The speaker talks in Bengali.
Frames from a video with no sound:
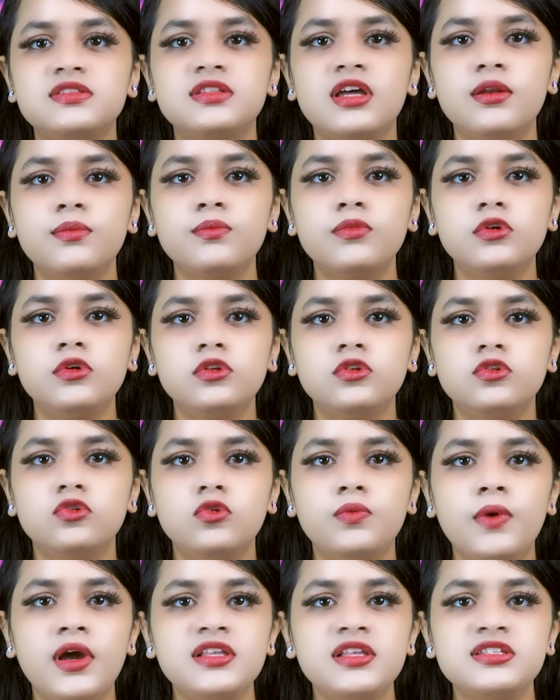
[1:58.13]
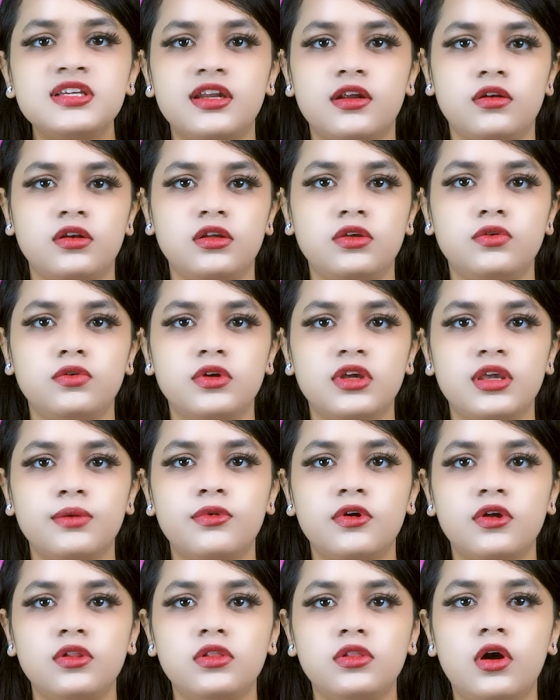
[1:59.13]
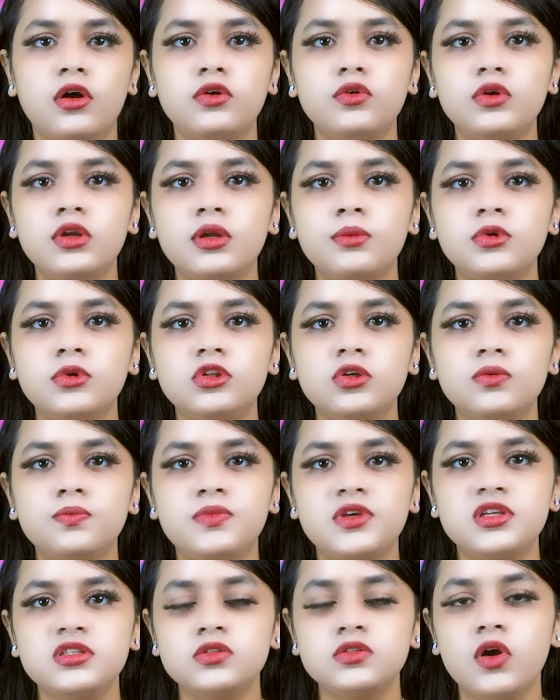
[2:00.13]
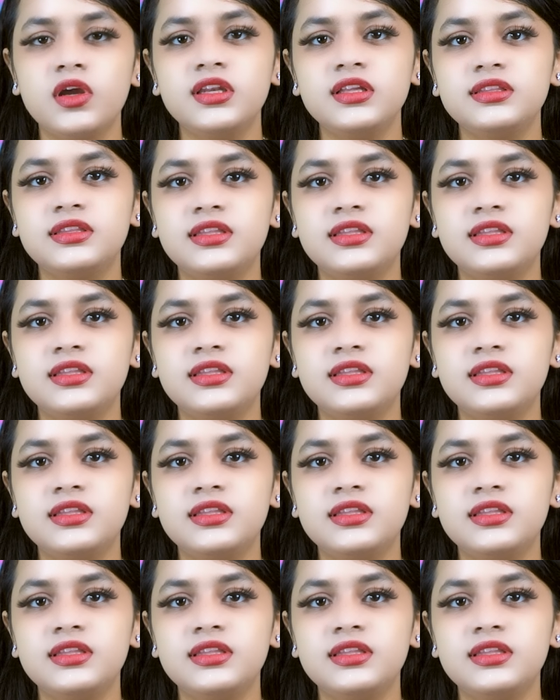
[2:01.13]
ইস্তানবুল দুবাই ছাড়াও নিউ ইয়র্ক এবং লন্ডনের মতো বেশ কয়েকটি